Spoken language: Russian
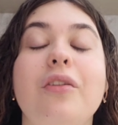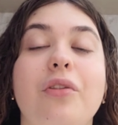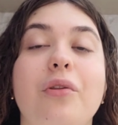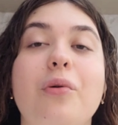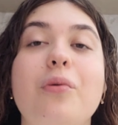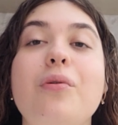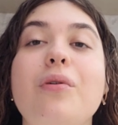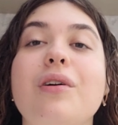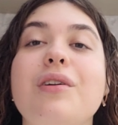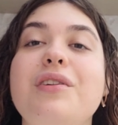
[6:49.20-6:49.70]

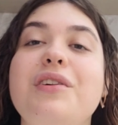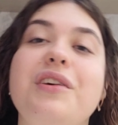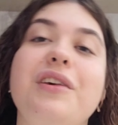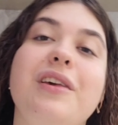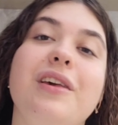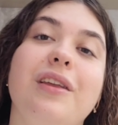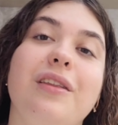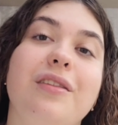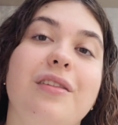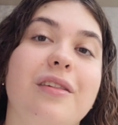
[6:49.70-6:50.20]
но
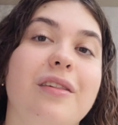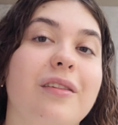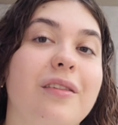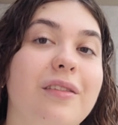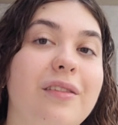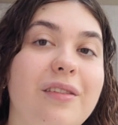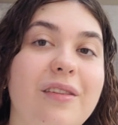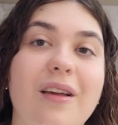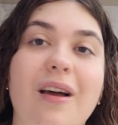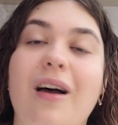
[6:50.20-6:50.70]
книги эти
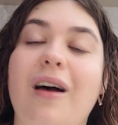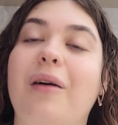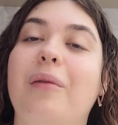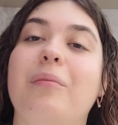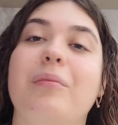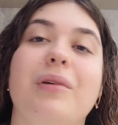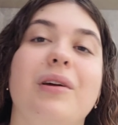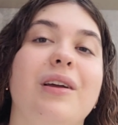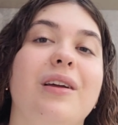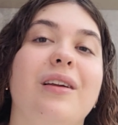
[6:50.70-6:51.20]

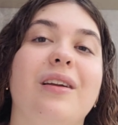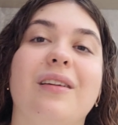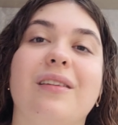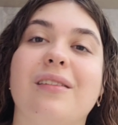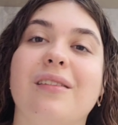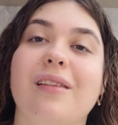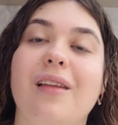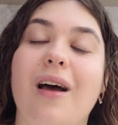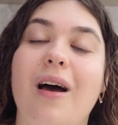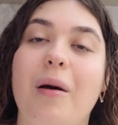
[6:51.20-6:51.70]
самые
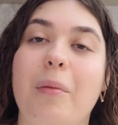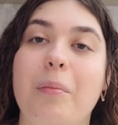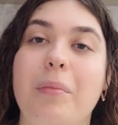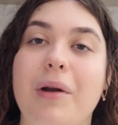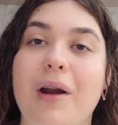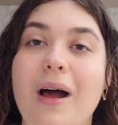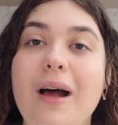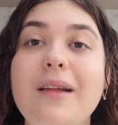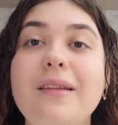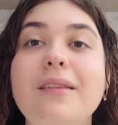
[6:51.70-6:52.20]

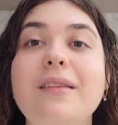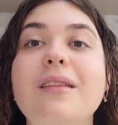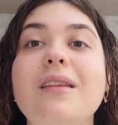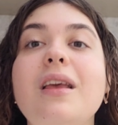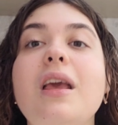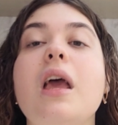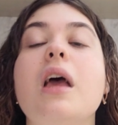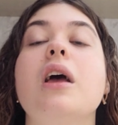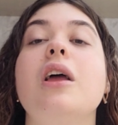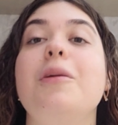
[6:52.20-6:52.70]

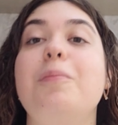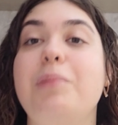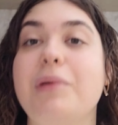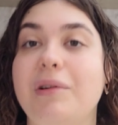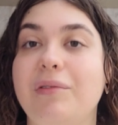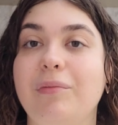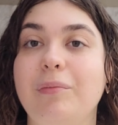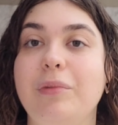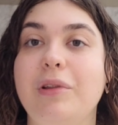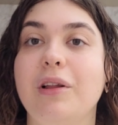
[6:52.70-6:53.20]
разнообразные. И
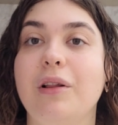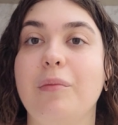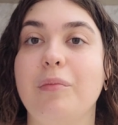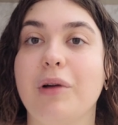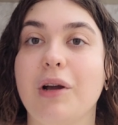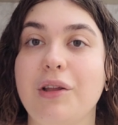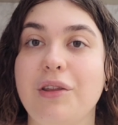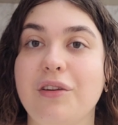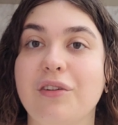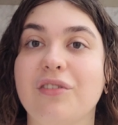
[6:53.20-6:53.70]
первым
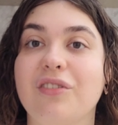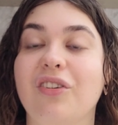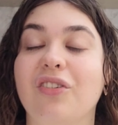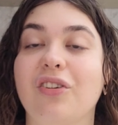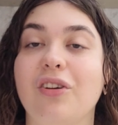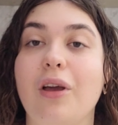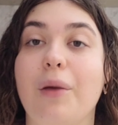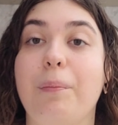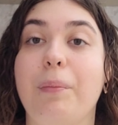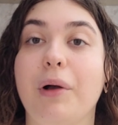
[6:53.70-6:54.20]
делом, конечно
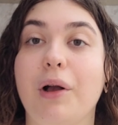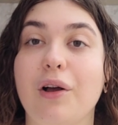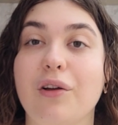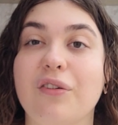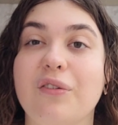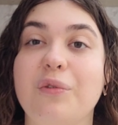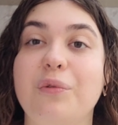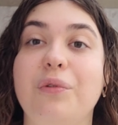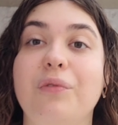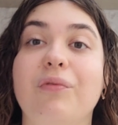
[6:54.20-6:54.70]
же, я
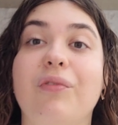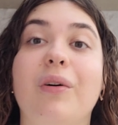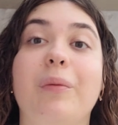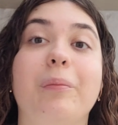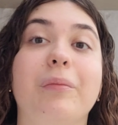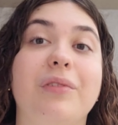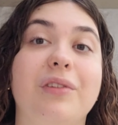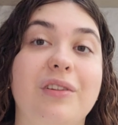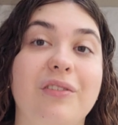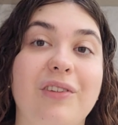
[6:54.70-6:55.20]
покажу
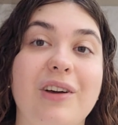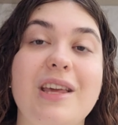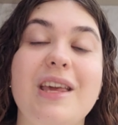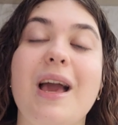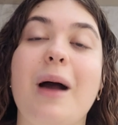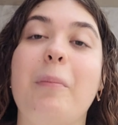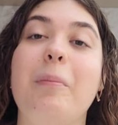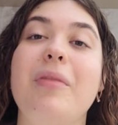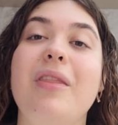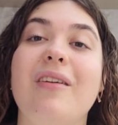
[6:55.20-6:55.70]
вам
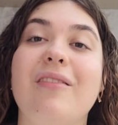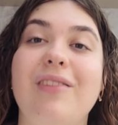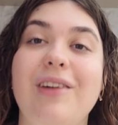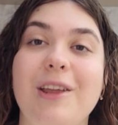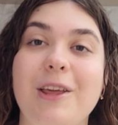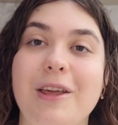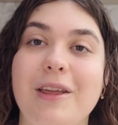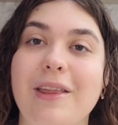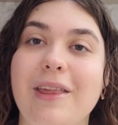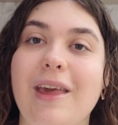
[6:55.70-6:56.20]
свои
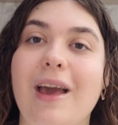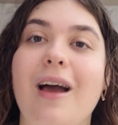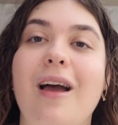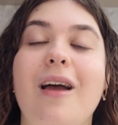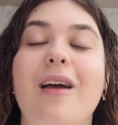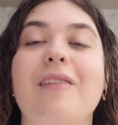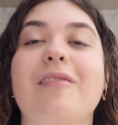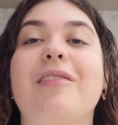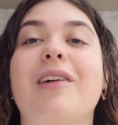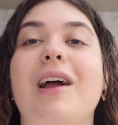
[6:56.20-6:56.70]
обновления
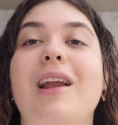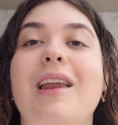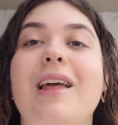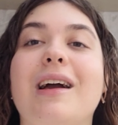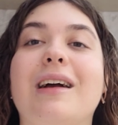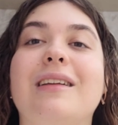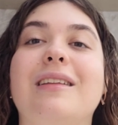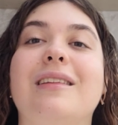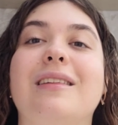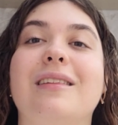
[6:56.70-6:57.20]
в
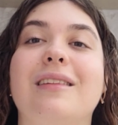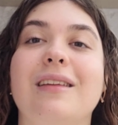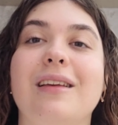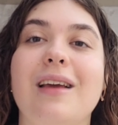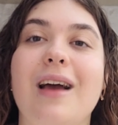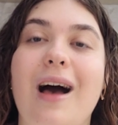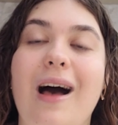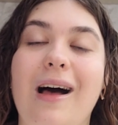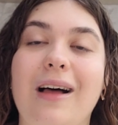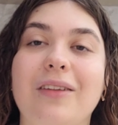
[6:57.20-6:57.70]

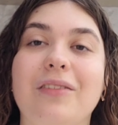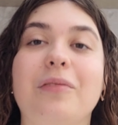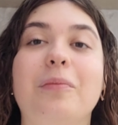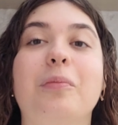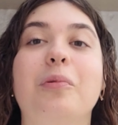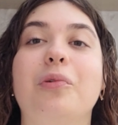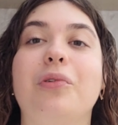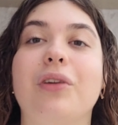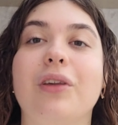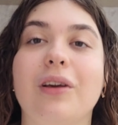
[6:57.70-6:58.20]
коллекции
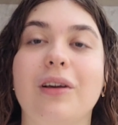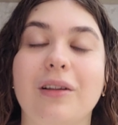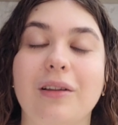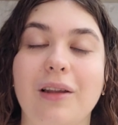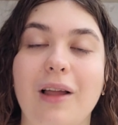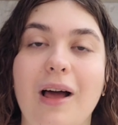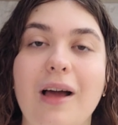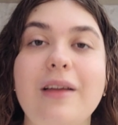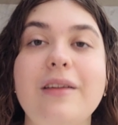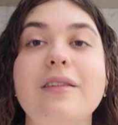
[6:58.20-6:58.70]
азбуки
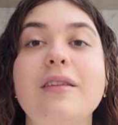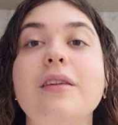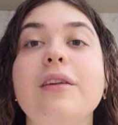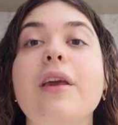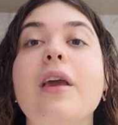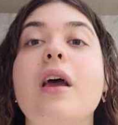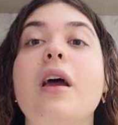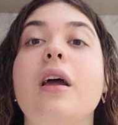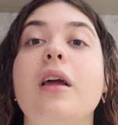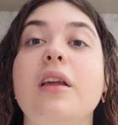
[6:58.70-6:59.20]

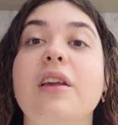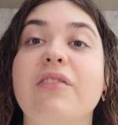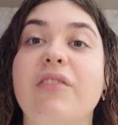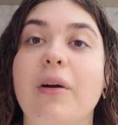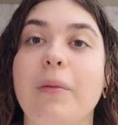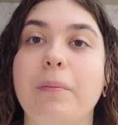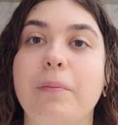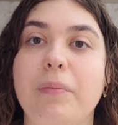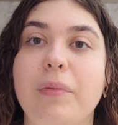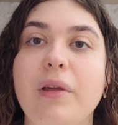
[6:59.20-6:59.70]
классики. И,
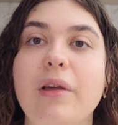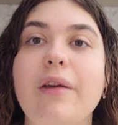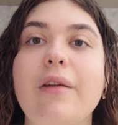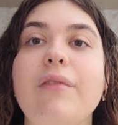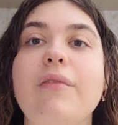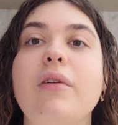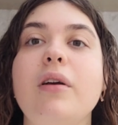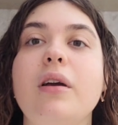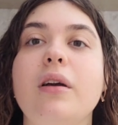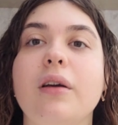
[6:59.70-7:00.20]

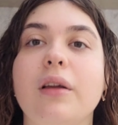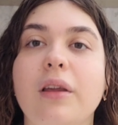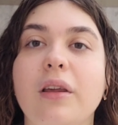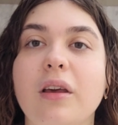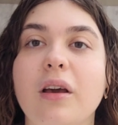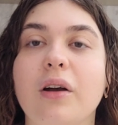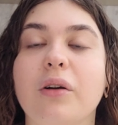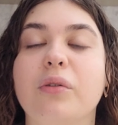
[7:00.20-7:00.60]
во-первых, я